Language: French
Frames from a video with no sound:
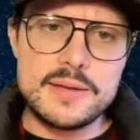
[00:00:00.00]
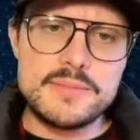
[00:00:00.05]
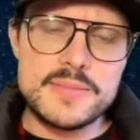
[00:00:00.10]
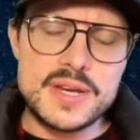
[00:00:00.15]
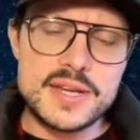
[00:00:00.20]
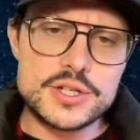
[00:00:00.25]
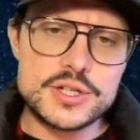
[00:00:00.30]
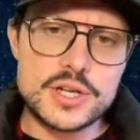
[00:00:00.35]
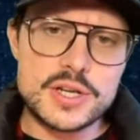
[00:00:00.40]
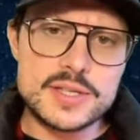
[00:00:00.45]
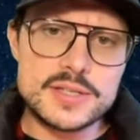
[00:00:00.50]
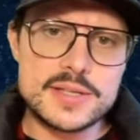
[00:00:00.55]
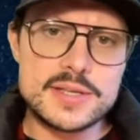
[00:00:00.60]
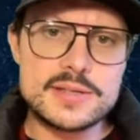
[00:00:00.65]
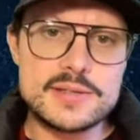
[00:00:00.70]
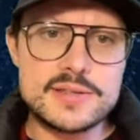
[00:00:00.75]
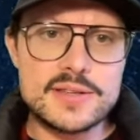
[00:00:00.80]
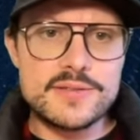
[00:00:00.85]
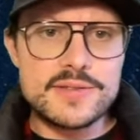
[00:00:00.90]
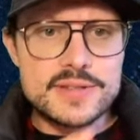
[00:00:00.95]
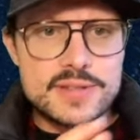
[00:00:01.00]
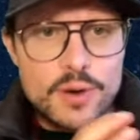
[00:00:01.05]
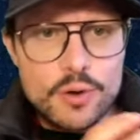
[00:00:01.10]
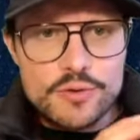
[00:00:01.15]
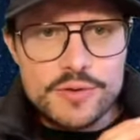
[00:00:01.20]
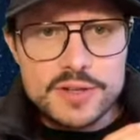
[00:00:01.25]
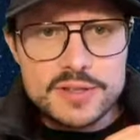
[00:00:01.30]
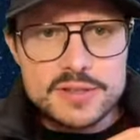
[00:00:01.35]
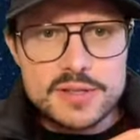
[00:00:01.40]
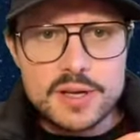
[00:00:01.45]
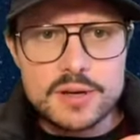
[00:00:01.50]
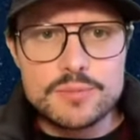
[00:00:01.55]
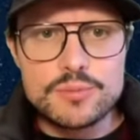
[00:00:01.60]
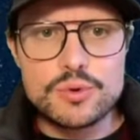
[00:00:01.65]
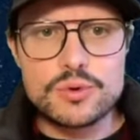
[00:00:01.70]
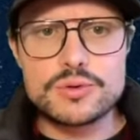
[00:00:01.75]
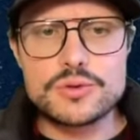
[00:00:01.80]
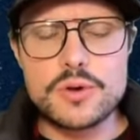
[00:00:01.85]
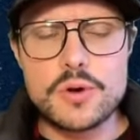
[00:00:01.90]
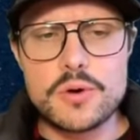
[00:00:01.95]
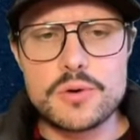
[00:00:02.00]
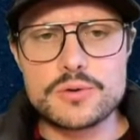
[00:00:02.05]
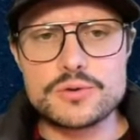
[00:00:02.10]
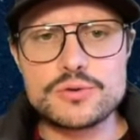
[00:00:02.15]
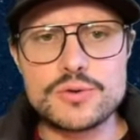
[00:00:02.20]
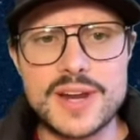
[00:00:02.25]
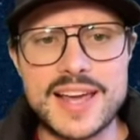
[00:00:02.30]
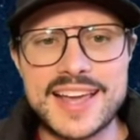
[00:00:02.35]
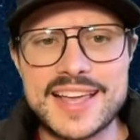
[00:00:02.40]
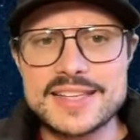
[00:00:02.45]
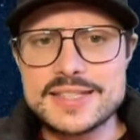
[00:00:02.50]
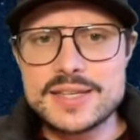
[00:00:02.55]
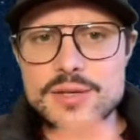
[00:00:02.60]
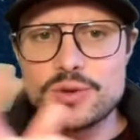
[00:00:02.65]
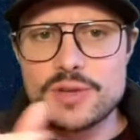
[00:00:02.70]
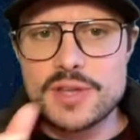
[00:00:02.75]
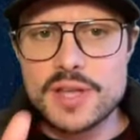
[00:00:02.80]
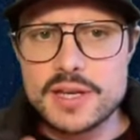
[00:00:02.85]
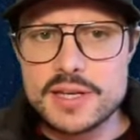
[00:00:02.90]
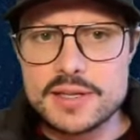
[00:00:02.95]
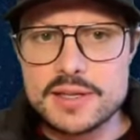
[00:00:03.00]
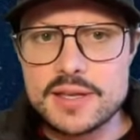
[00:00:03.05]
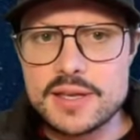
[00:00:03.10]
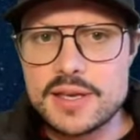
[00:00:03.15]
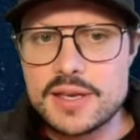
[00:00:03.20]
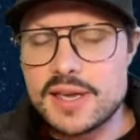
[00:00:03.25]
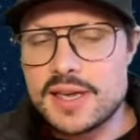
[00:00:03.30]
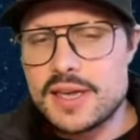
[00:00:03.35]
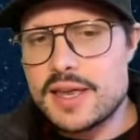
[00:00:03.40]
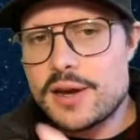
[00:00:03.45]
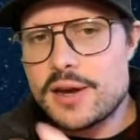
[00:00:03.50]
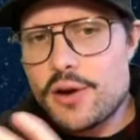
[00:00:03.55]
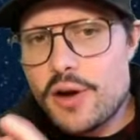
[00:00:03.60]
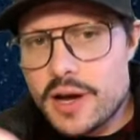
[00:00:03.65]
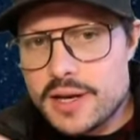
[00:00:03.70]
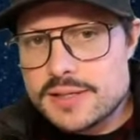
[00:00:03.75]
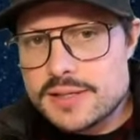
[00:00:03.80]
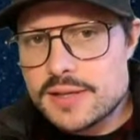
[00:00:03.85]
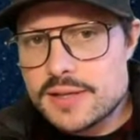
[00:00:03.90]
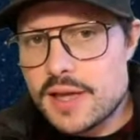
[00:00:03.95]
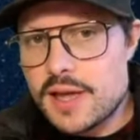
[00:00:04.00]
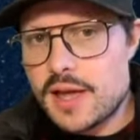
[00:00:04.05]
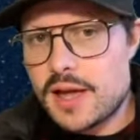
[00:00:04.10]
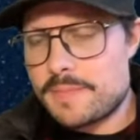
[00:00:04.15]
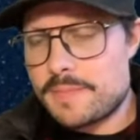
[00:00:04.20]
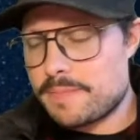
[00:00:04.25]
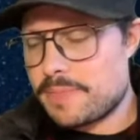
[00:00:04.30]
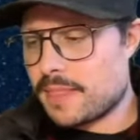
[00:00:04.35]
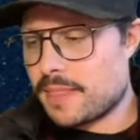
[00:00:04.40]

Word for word: Mais les Genesis, ils avaient 0,25% sur la quasi-totalité et il leur restait